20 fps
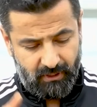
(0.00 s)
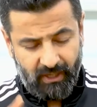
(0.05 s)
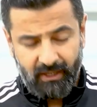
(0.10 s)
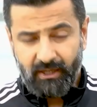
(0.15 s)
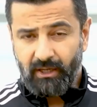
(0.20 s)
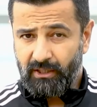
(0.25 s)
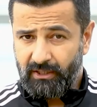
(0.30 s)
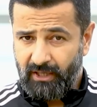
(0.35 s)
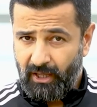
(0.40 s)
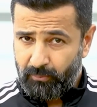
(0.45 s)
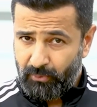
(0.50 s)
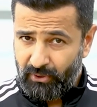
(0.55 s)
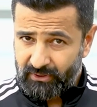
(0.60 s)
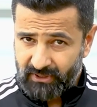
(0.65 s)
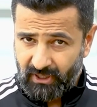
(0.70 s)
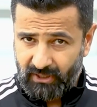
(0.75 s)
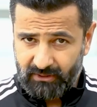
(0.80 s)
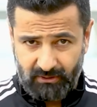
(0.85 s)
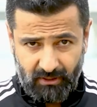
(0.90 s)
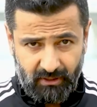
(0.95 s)
اكل
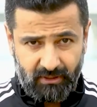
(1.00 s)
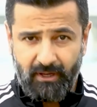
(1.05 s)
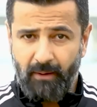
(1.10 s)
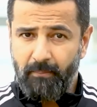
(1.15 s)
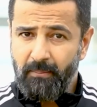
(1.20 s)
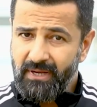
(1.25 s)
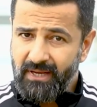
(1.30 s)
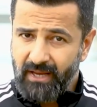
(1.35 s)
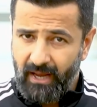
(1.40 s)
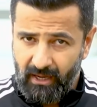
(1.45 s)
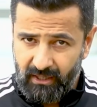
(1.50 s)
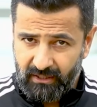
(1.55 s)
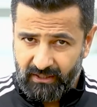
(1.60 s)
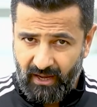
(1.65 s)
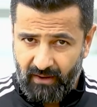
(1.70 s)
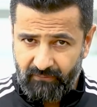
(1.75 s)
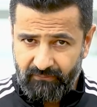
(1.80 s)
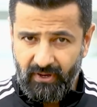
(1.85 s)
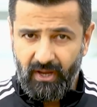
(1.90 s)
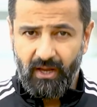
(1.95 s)
كربوهيدرات بالكميه
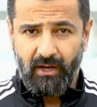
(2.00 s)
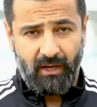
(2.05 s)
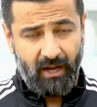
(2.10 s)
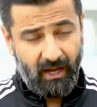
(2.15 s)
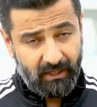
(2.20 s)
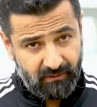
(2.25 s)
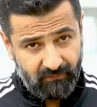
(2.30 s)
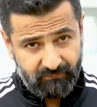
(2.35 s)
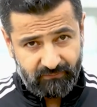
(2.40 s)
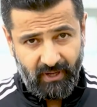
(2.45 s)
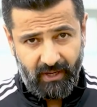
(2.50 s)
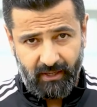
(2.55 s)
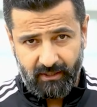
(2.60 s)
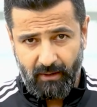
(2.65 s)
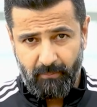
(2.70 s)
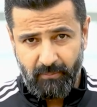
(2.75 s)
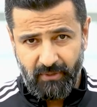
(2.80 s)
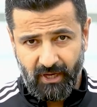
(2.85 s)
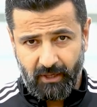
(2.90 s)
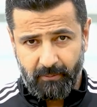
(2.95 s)
الكافيه لا تفتح
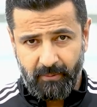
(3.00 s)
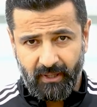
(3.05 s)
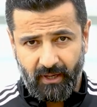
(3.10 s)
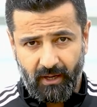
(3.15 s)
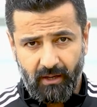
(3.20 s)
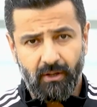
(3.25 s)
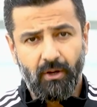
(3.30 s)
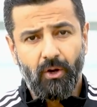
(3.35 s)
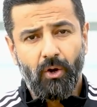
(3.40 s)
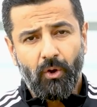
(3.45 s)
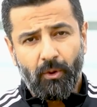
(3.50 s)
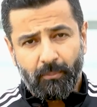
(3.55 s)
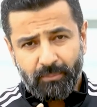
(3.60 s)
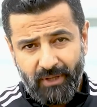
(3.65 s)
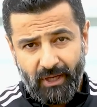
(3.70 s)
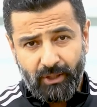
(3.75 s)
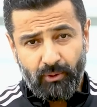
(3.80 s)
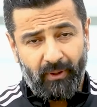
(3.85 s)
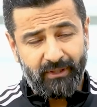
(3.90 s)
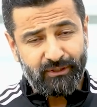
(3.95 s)
كميه كبيره
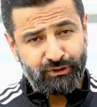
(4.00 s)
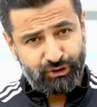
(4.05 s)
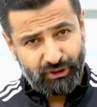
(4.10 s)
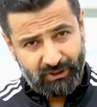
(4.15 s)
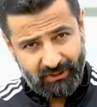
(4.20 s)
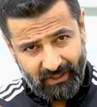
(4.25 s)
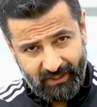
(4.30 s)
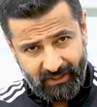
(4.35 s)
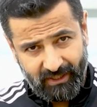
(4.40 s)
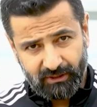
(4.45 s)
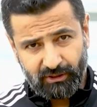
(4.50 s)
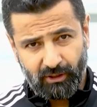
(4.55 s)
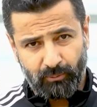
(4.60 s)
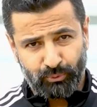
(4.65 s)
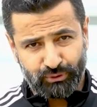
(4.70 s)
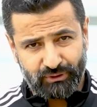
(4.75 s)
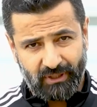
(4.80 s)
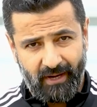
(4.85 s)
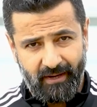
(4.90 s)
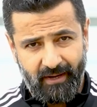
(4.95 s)
وابتعدوا عن السكريات
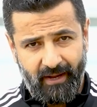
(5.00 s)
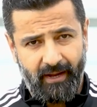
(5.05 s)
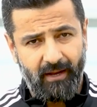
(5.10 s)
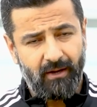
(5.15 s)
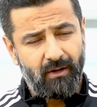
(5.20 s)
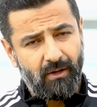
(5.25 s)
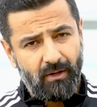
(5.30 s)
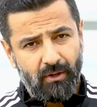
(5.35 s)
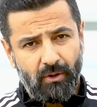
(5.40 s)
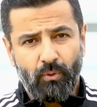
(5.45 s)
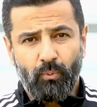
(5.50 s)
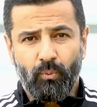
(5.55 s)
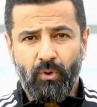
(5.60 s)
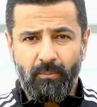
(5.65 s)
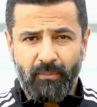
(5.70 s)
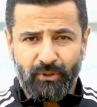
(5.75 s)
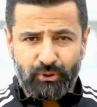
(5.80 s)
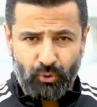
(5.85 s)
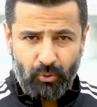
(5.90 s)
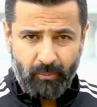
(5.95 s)
المصنعه
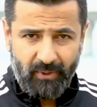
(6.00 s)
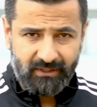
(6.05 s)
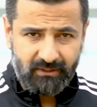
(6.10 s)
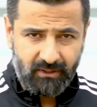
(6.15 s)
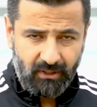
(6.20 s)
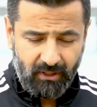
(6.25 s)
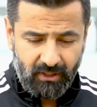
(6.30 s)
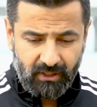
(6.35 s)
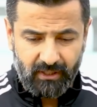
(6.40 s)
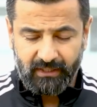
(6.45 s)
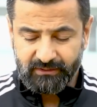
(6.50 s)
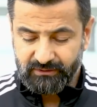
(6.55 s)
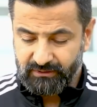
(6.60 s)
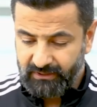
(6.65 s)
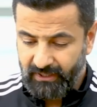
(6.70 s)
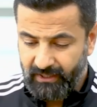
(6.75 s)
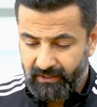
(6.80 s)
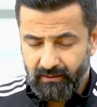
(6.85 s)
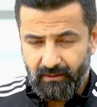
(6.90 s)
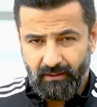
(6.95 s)
والمشروبات
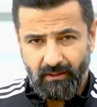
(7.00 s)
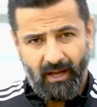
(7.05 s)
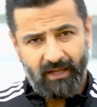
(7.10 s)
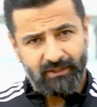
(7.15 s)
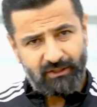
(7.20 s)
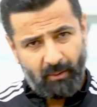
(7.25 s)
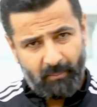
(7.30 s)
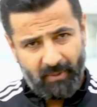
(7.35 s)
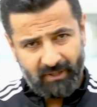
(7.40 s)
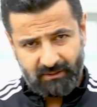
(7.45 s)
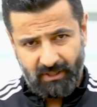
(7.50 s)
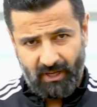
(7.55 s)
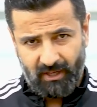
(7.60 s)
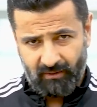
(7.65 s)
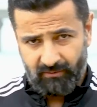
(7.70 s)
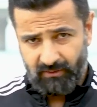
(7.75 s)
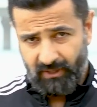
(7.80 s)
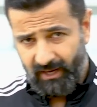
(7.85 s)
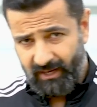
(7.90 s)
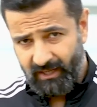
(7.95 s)
الغازيه عشان ما
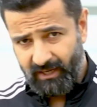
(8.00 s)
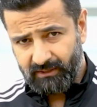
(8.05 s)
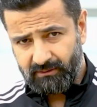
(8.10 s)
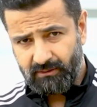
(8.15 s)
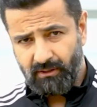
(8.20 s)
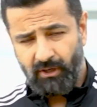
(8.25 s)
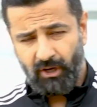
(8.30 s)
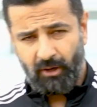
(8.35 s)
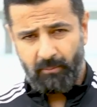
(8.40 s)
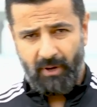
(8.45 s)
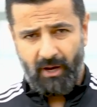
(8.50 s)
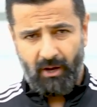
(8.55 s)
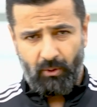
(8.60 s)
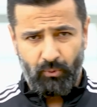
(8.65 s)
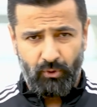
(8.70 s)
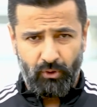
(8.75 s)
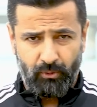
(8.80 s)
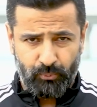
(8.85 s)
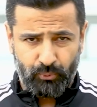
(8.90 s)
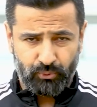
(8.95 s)
تتعرض لحالات الاغماء
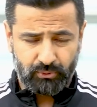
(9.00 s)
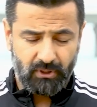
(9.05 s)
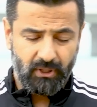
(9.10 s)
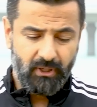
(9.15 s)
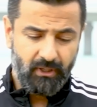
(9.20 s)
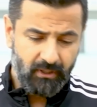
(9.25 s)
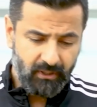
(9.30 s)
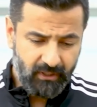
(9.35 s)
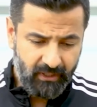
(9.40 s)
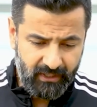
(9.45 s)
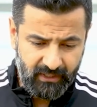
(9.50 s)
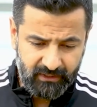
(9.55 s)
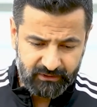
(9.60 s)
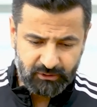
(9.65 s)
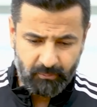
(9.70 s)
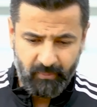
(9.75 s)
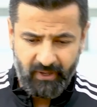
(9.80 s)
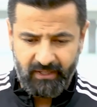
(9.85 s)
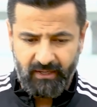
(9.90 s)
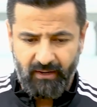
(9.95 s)
والهبوط اللي
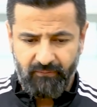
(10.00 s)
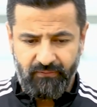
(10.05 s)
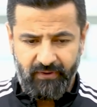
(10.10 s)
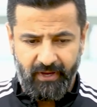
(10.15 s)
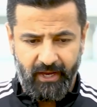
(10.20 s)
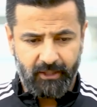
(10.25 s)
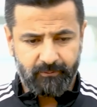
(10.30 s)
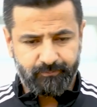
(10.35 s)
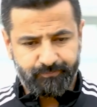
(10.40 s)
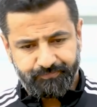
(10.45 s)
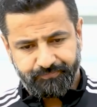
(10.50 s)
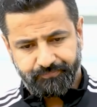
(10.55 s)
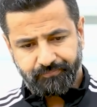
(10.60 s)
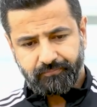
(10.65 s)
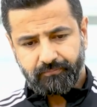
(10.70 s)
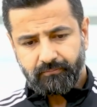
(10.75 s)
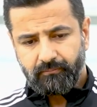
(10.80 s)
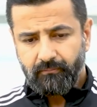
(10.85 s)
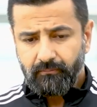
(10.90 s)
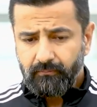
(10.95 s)
سمعنا فيها.
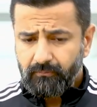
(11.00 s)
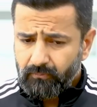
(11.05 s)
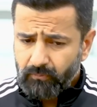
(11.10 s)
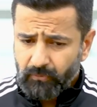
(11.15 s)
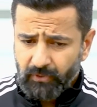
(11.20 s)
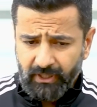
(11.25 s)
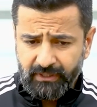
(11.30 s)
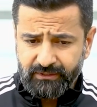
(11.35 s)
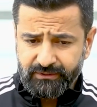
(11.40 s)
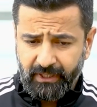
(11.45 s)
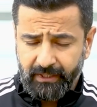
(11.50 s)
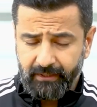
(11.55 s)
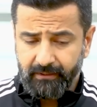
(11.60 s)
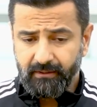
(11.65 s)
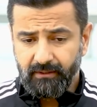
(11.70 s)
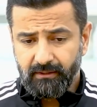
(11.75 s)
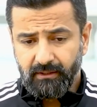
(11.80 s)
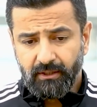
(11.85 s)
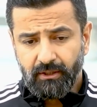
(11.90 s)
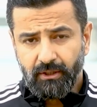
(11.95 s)
زين
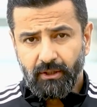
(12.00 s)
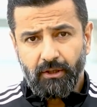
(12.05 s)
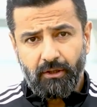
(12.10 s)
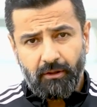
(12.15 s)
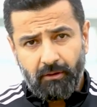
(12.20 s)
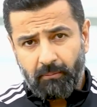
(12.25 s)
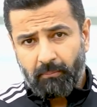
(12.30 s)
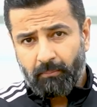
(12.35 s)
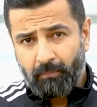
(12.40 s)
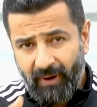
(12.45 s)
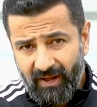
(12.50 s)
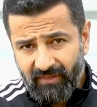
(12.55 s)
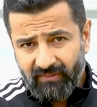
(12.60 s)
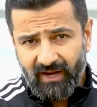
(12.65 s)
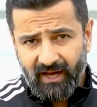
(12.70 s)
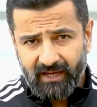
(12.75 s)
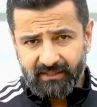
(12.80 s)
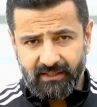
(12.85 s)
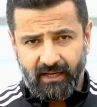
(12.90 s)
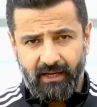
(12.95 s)
بعض
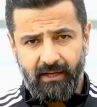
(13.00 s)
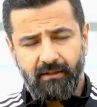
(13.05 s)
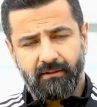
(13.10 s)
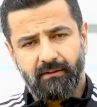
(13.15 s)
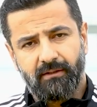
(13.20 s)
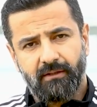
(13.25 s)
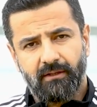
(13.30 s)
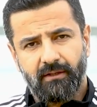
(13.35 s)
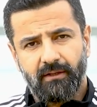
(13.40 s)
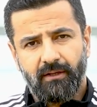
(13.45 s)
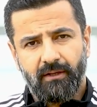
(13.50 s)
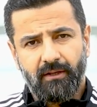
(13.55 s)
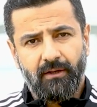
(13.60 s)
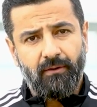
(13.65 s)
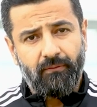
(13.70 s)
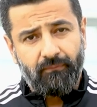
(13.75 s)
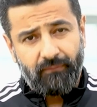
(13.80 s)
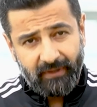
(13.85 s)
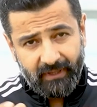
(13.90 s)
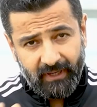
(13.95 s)
الاقطاع
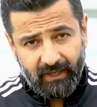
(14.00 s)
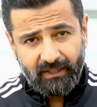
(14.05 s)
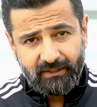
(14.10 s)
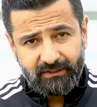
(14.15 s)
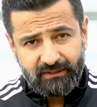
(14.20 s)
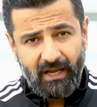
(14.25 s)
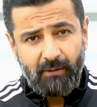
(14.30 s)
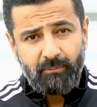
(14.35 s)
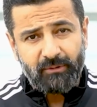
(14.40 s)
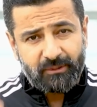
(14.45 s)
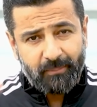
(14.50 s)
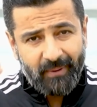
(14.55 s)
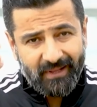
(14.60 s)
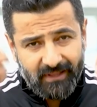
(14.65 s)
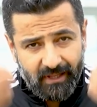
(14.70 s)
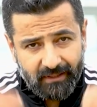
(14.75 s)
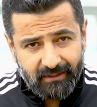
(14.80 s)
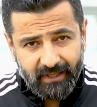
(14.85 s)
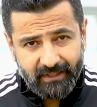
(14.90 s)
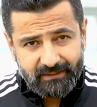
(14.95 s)
في ناس يلبس
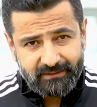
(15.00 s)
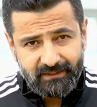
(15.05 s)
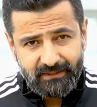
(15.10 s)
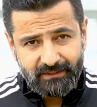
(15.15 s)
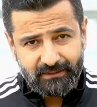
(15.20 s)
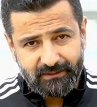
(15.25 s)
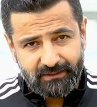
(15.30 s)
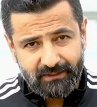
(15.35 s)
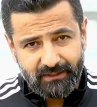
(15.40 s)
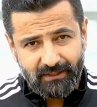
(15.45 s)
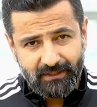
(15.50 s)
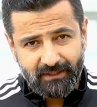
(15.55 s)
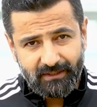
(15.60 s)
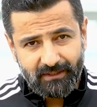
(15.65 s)
بدله تخسيس